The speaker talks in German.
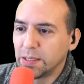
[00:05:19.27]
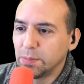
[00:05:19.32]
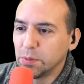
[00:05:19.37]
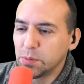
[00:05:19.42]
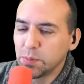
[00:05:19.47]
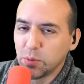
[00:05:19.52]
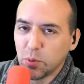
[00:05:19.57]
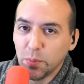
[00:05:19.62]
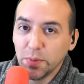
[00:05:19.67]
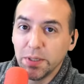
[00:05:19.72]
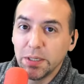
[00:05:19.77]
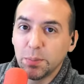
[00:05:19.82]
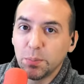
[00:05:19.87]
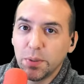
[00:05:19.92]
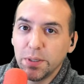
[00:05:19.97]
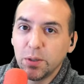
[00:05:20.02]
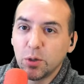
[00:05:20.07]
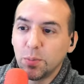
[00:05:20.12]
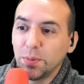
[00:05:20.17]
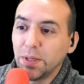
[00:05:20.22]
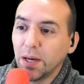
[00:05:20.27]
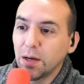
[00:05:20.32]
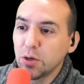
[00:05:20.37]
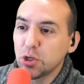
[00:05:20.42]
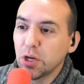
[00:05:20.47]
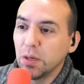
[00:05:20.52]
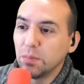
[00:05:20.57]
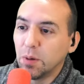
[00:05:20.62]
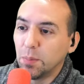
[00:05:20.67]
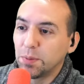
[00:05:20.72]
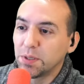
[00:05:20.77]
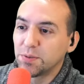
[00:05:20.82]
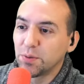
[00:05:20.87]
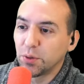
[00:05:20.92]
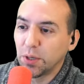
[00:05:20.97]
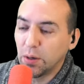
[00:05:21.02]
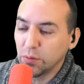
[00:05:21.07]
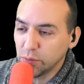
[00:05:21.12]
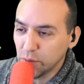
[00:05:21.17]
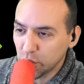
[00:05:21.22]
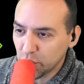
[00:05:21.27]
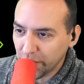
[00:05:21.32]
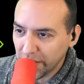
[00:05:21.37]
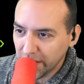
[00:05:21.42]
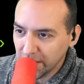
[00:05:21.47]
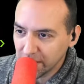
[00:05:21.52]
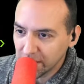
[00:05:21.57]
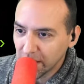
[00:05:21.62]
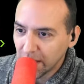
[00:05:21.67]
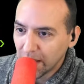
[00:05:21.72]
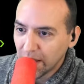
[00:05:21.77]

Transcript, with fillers: Ihr müsst mir unbedingt mal in die Kommentare schreiben, ob das für euch auch so schwer ist.